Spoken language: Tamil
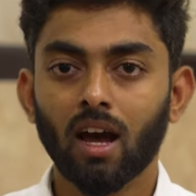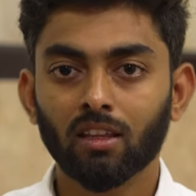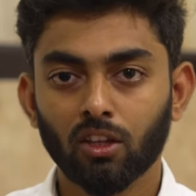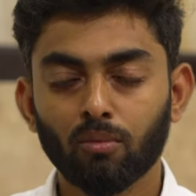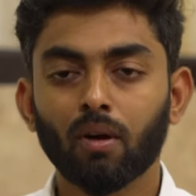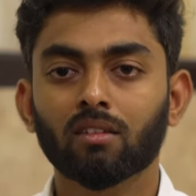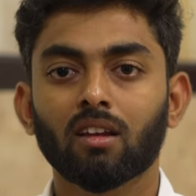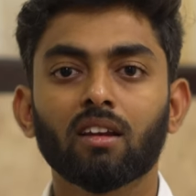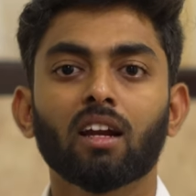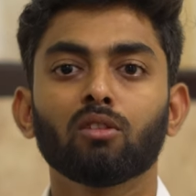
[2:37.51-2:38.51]
அது ஏதோ
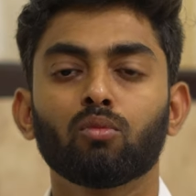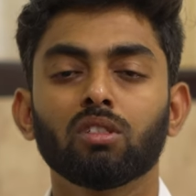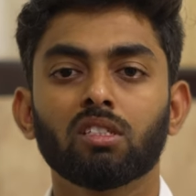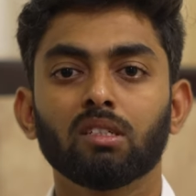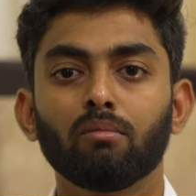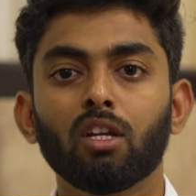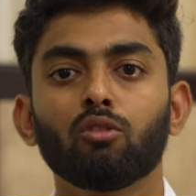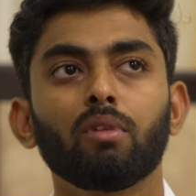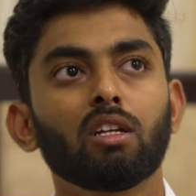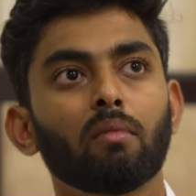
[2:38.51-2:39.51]
பாஸ்ட்டில் நடந்து முடிஞ்சிருச்சு
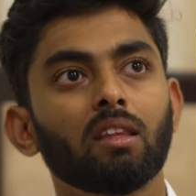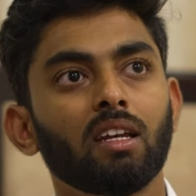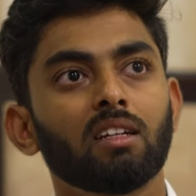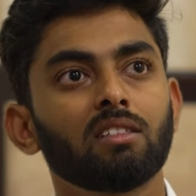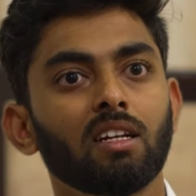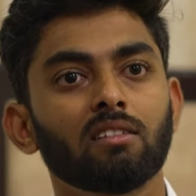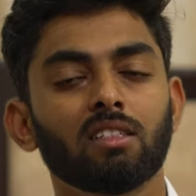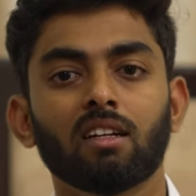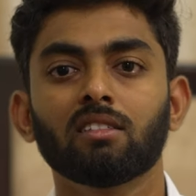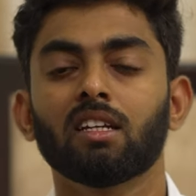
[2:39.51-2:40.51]
மீண்டும் மீண்டும் அதை நினச்சி
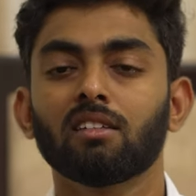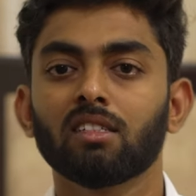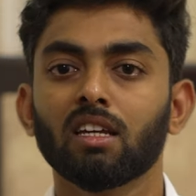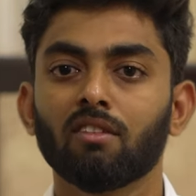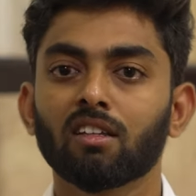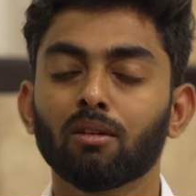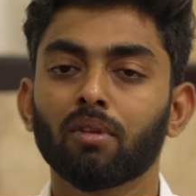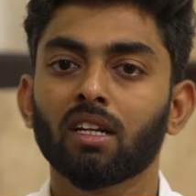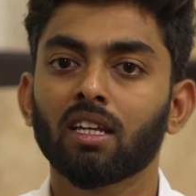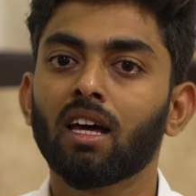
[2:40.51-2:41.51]
நினச்சி நினச்சி நினச்சி நீங்கள்
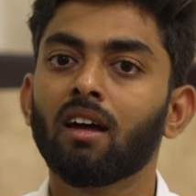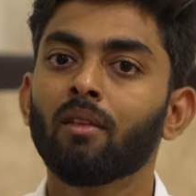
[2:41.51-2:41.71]
வருத்தப்பட்டீங்கன்னா